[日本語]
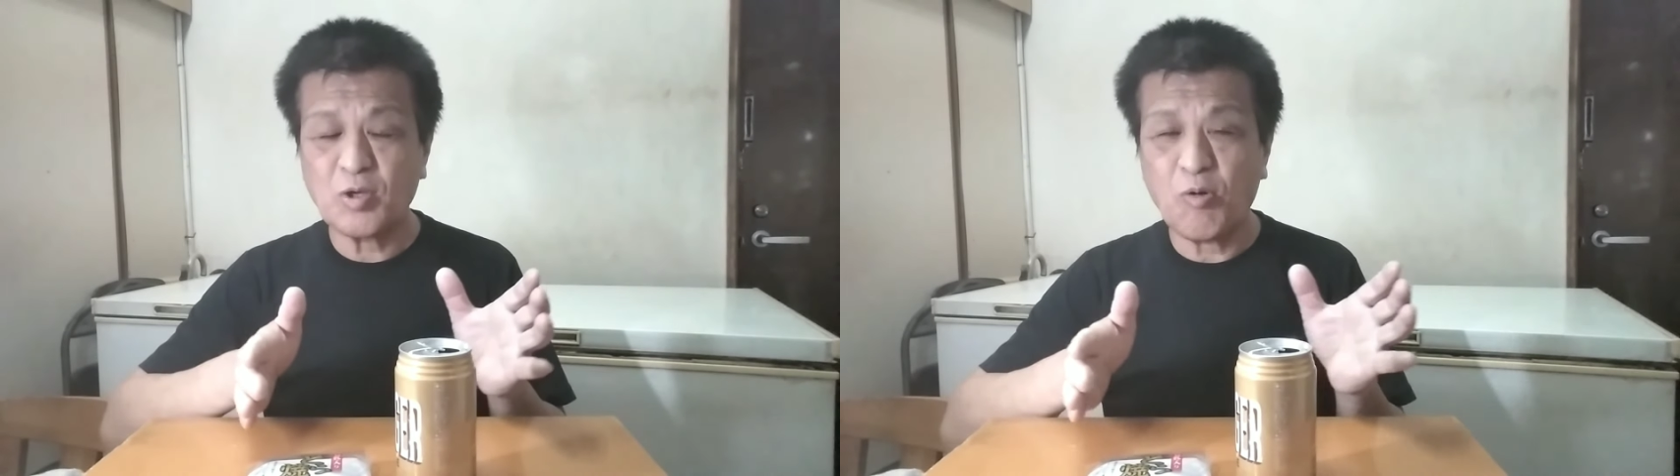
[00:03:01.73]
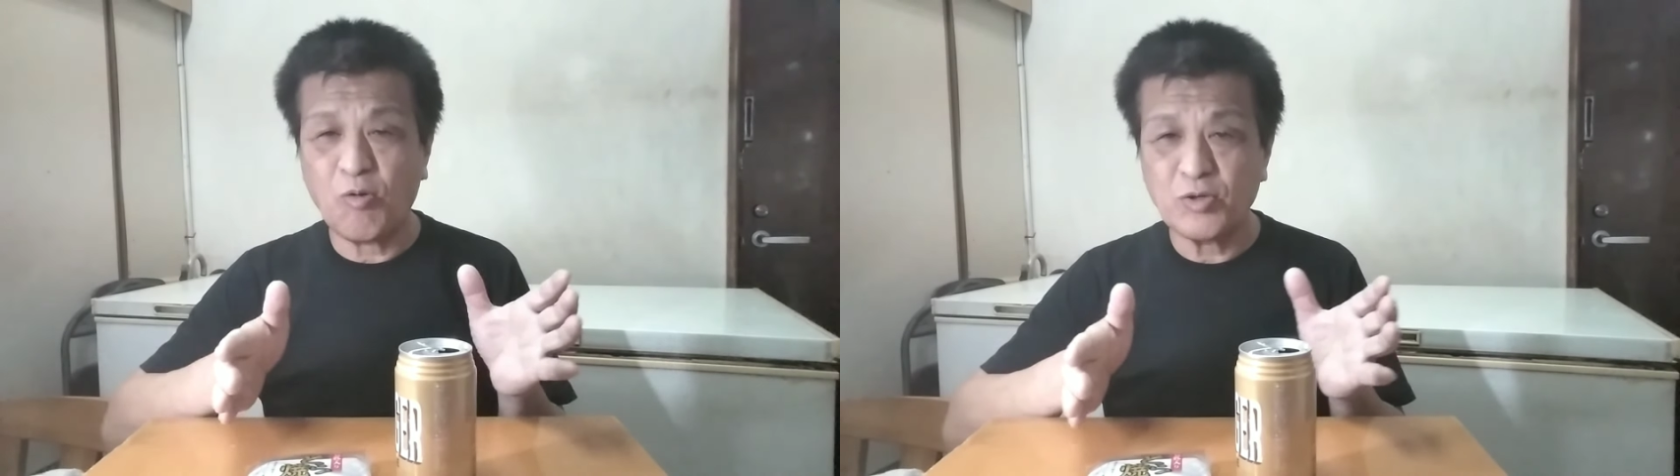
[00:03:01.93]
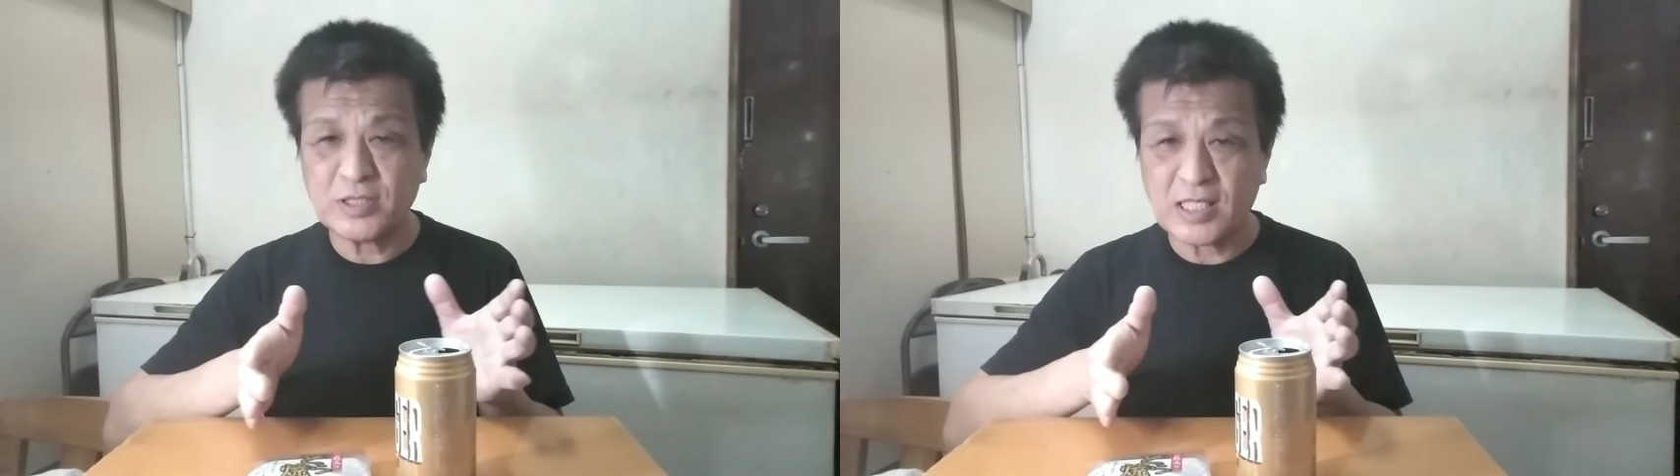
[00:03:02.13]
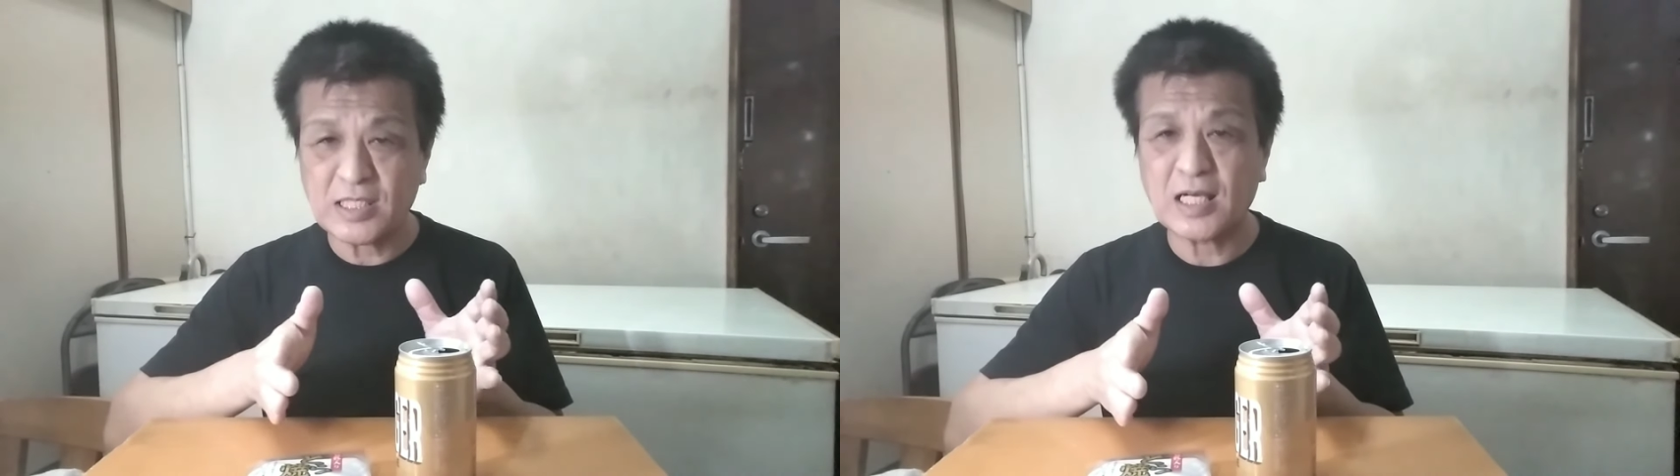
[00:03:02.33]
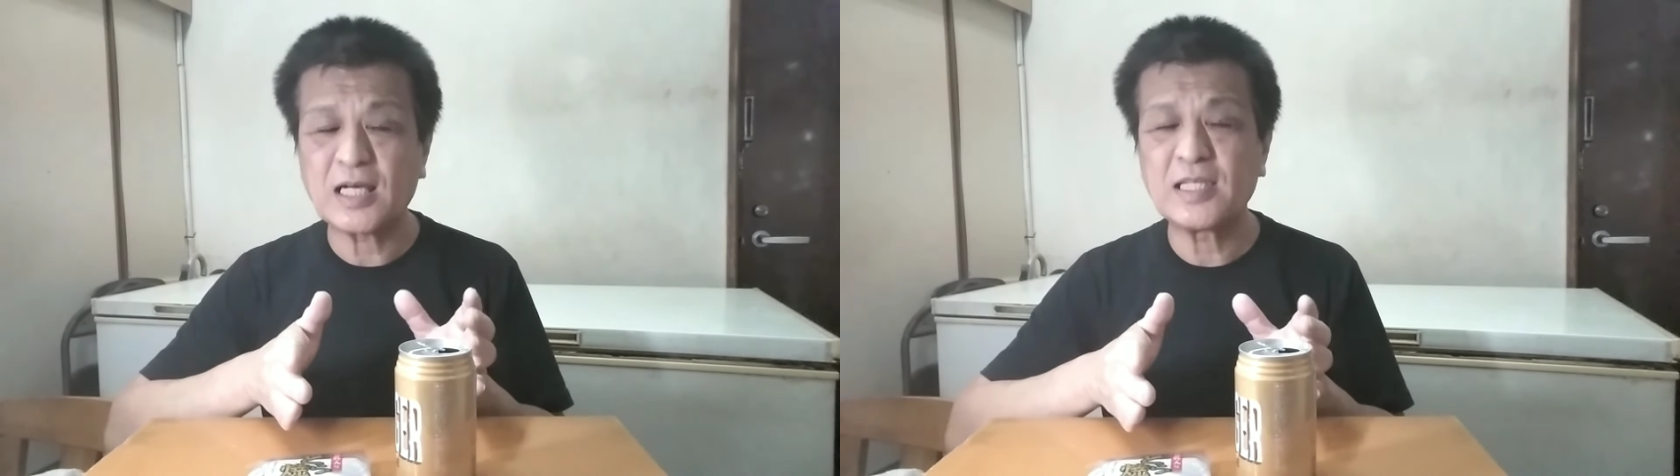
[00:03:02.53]
総合し
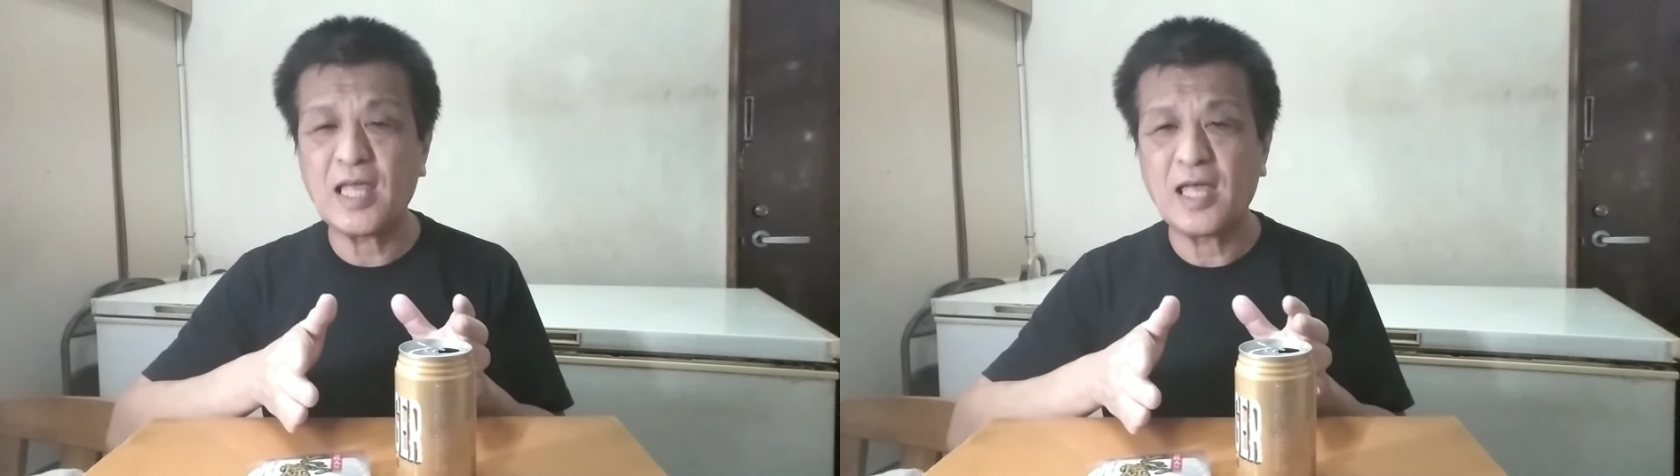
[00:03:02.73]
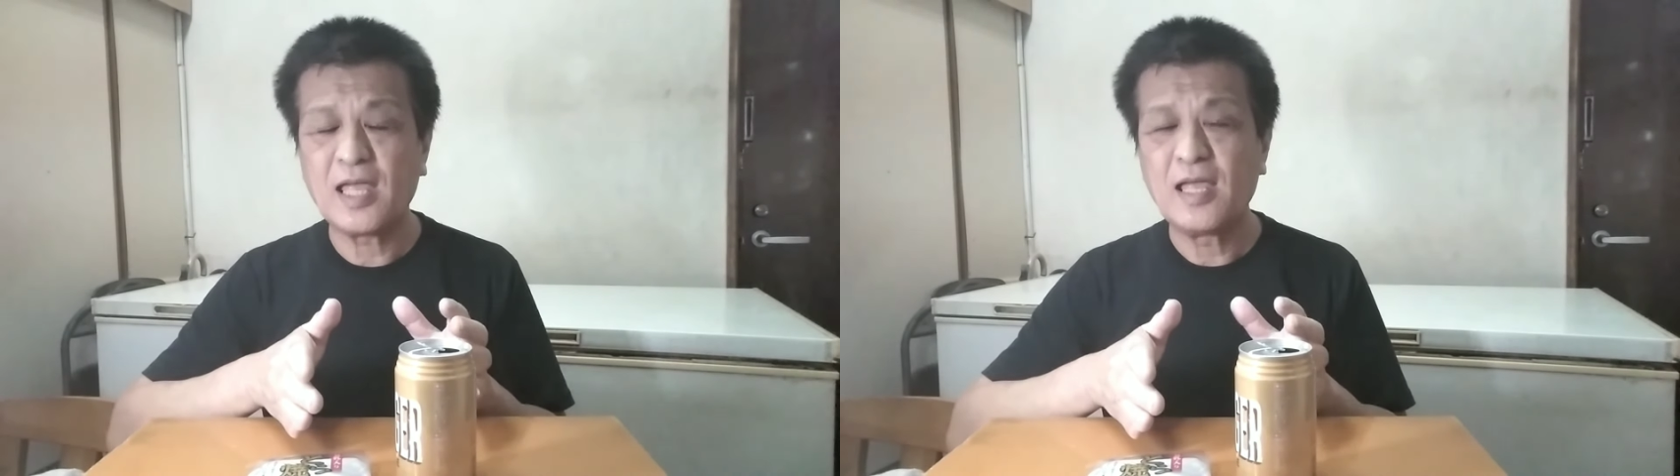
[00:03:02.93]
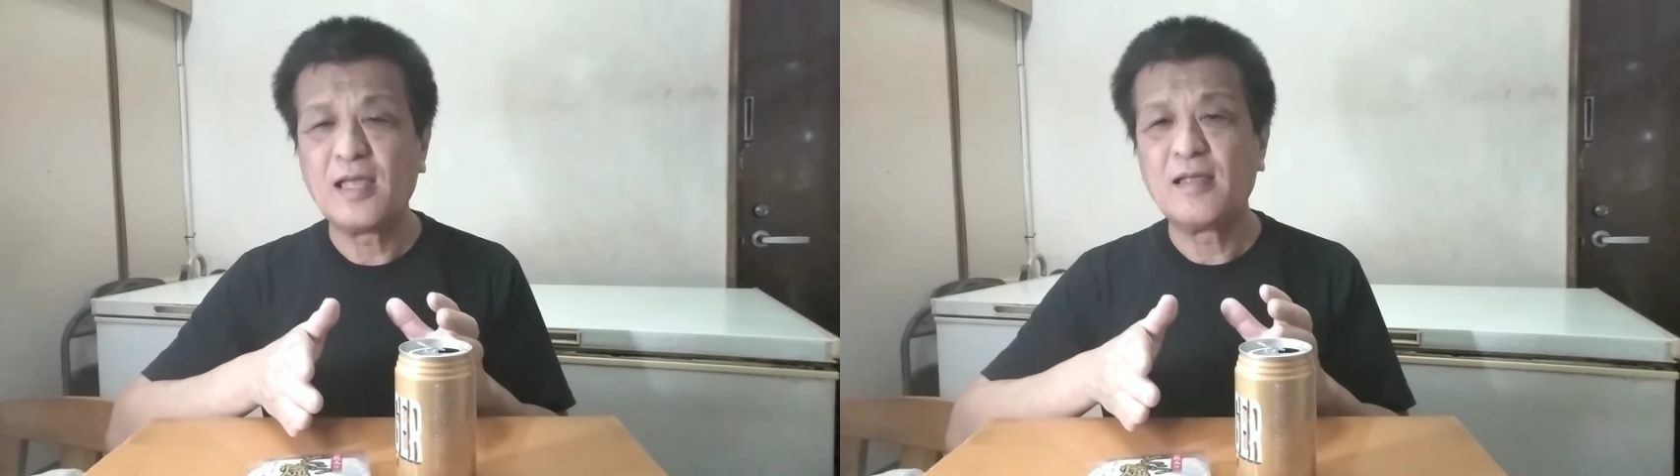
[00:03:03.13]
た中で